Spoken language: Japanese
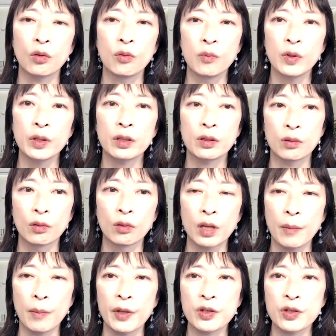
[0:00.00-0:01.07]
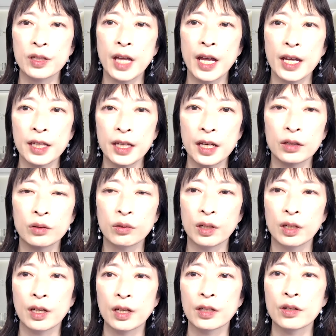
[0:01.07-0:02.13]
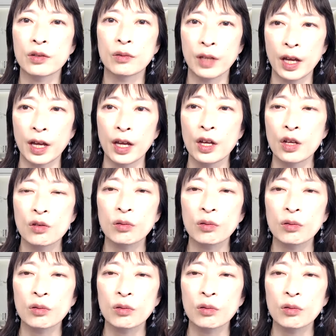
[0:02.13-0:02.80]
う思いをやっぱ伝えないといけないですよね。